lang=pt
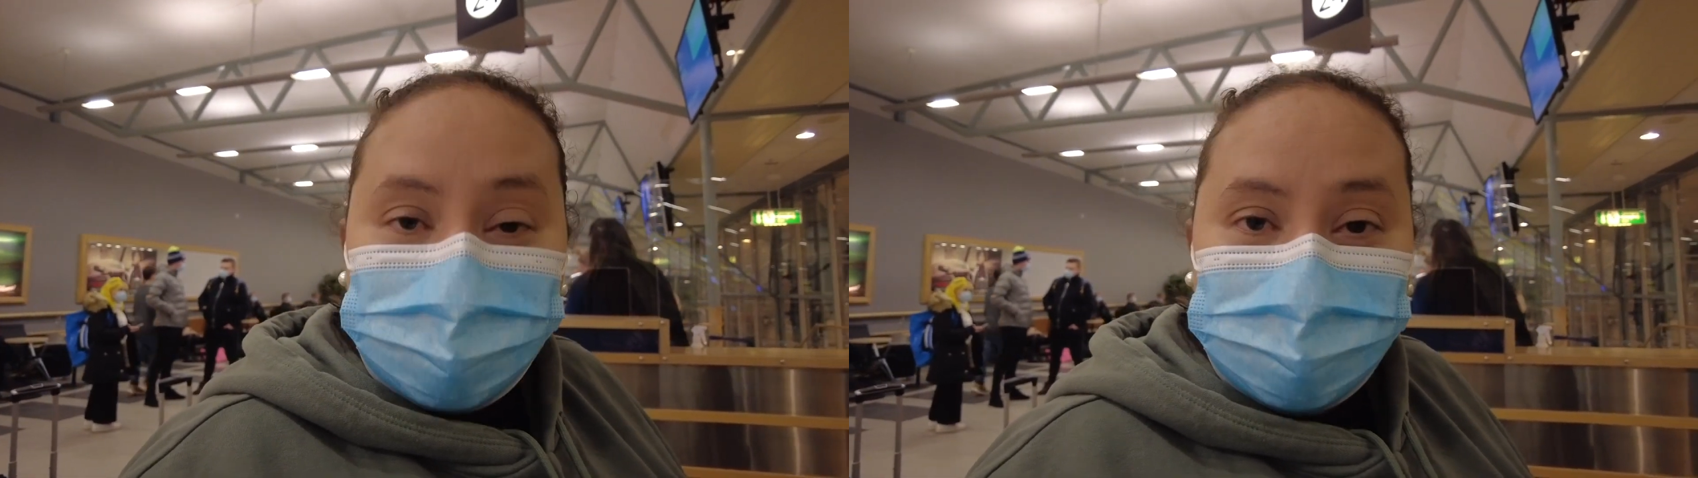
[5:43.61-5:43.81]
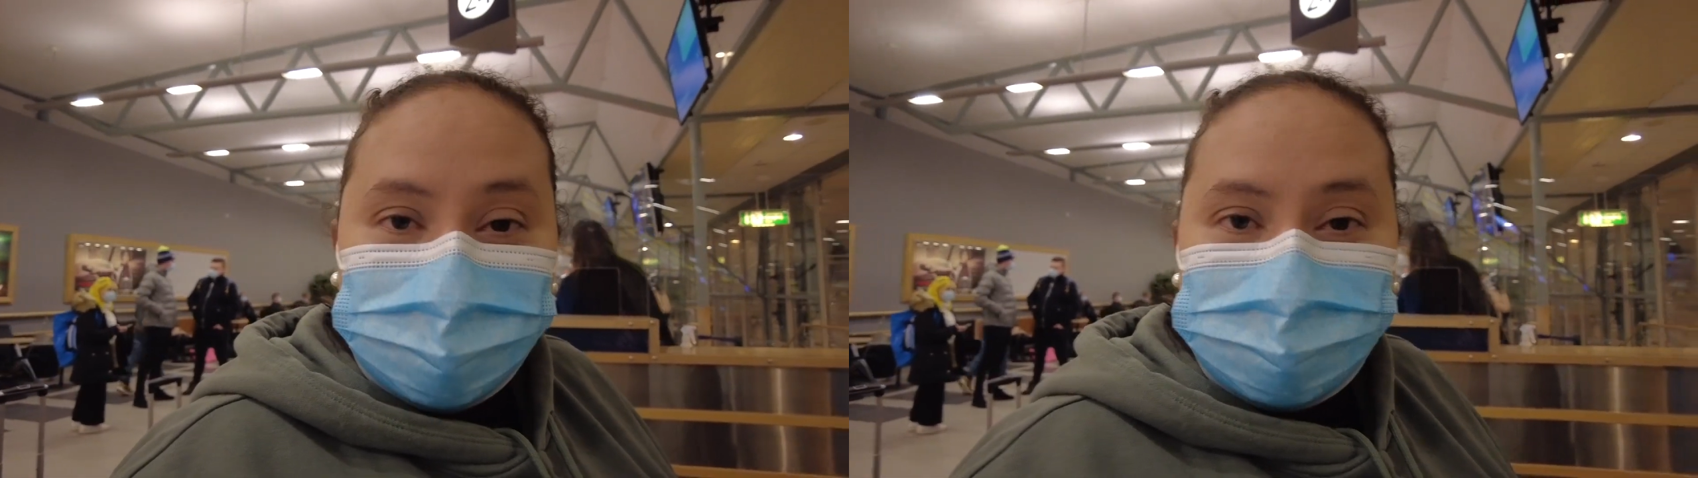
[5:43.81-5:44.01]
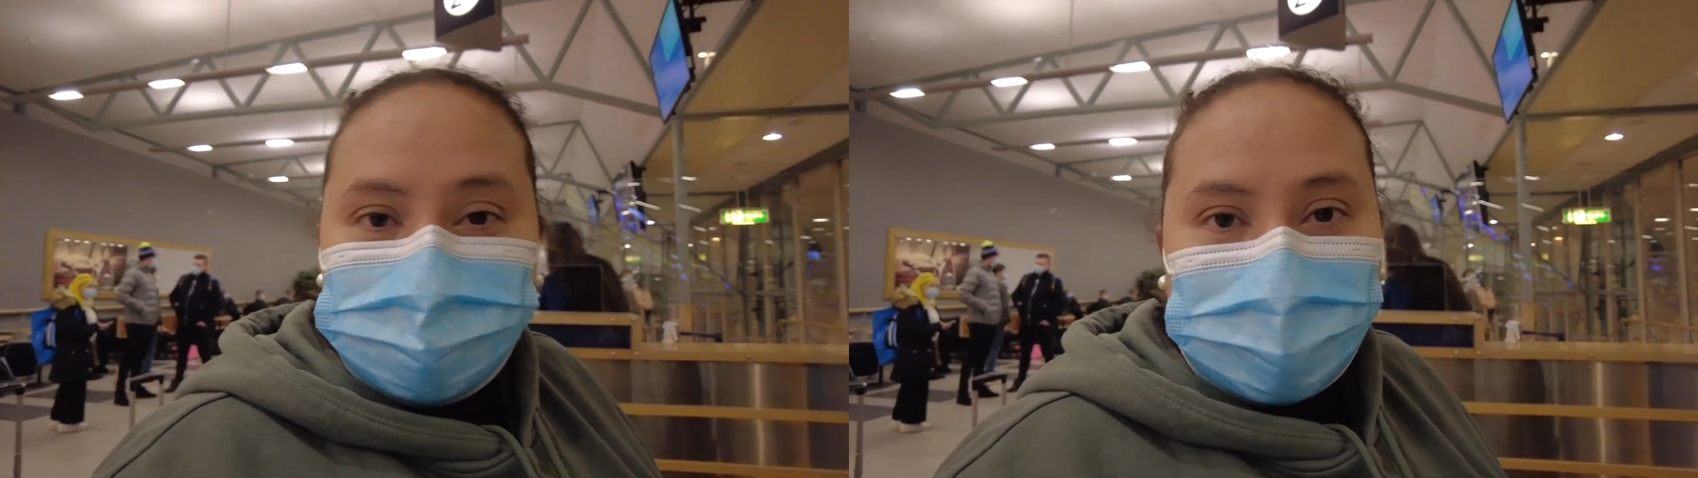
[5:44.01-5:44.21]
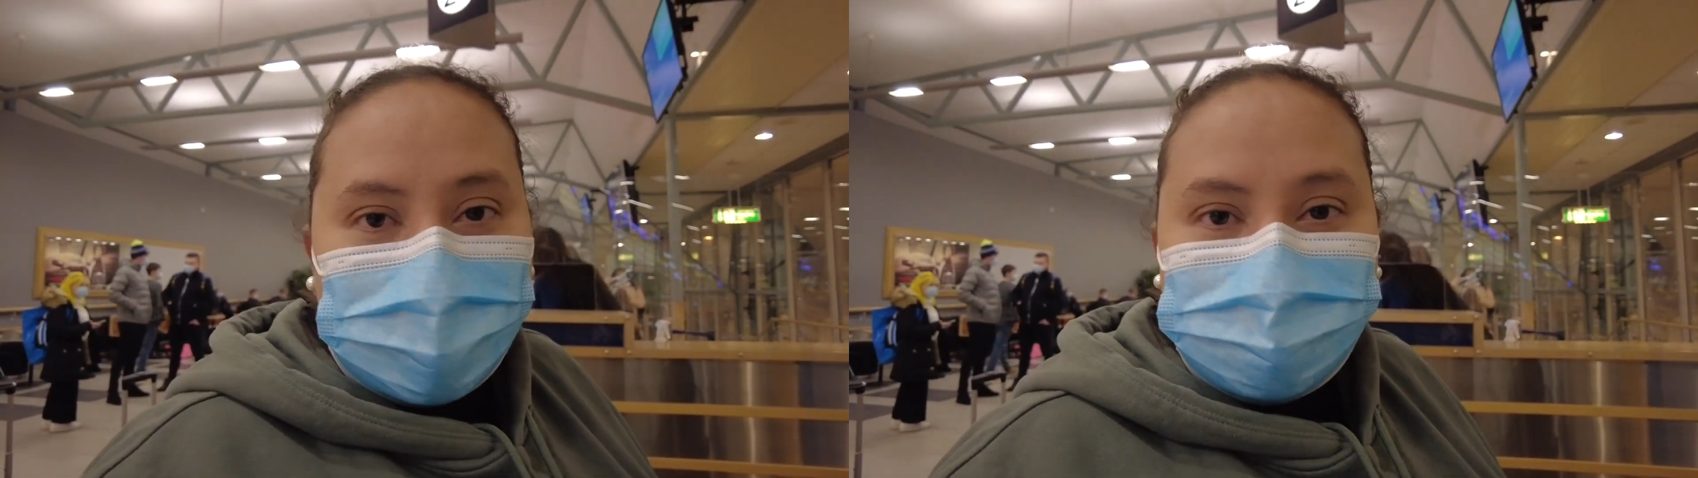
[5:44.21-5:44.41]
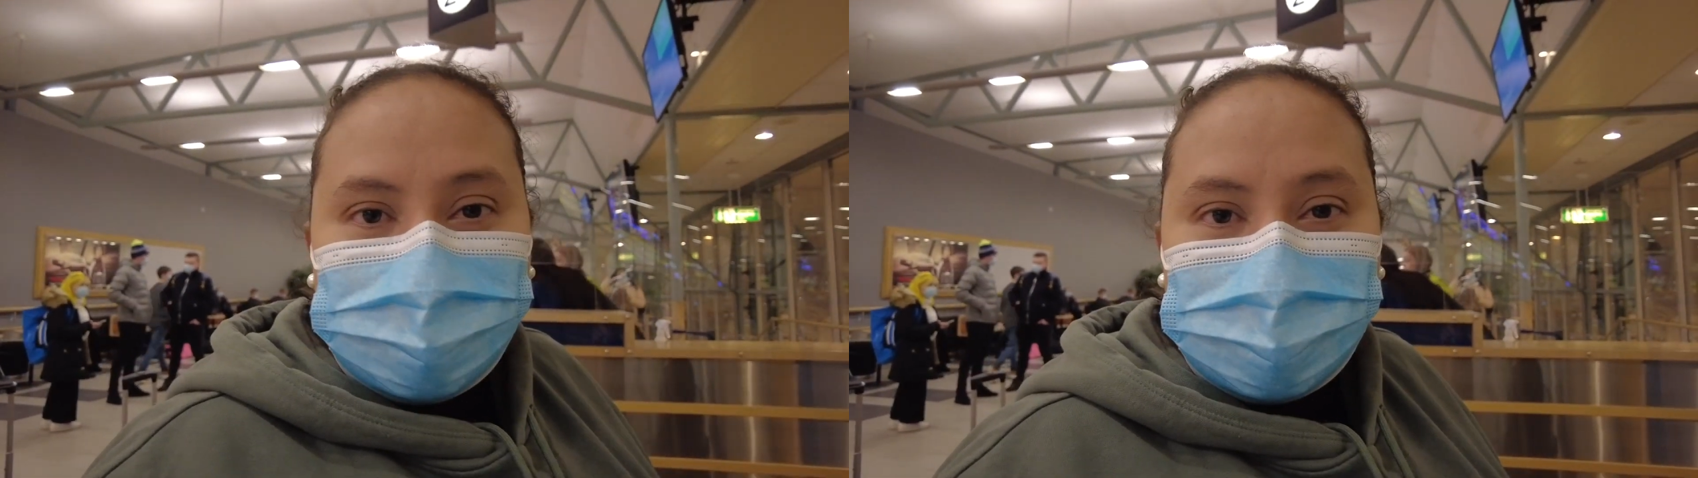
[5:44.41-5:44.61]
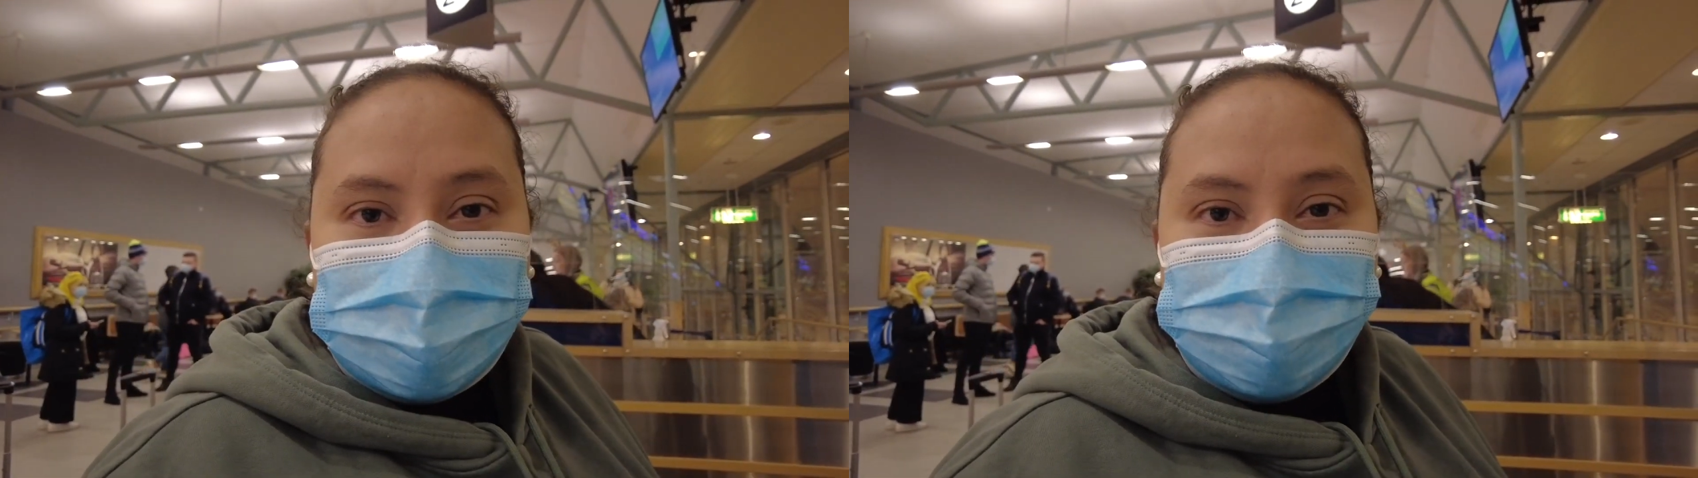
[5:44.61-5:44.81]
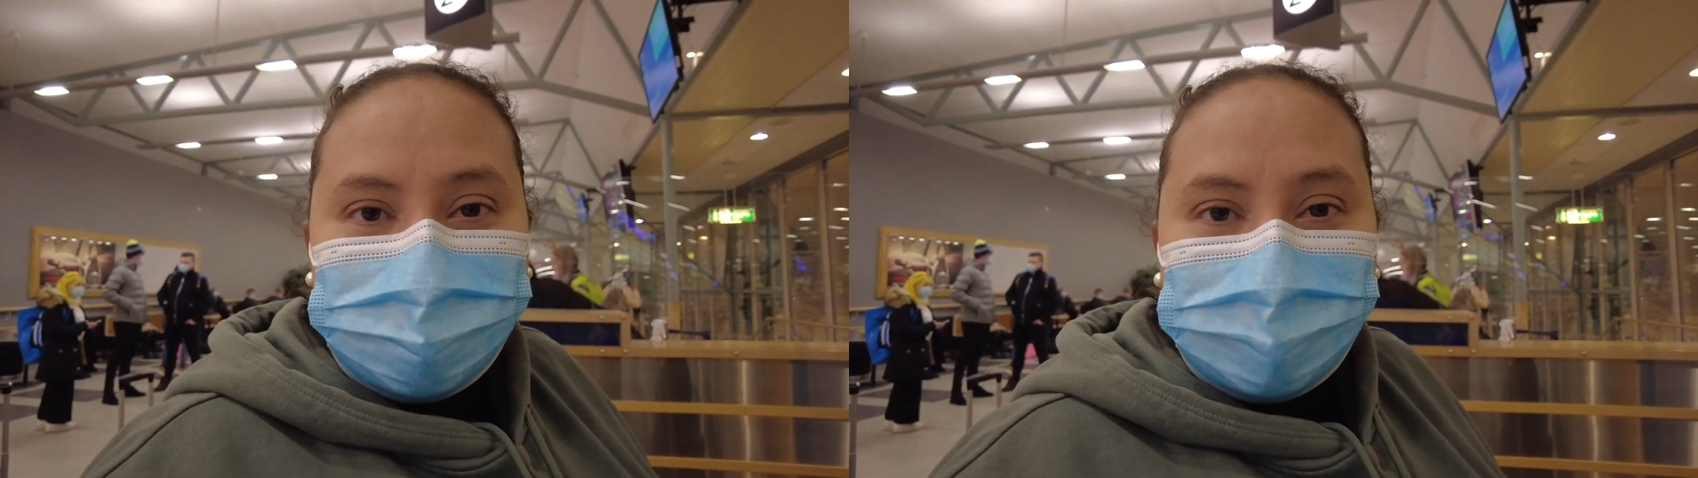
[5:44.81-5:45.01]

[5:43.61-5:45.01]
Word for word: minutos de carro daqui.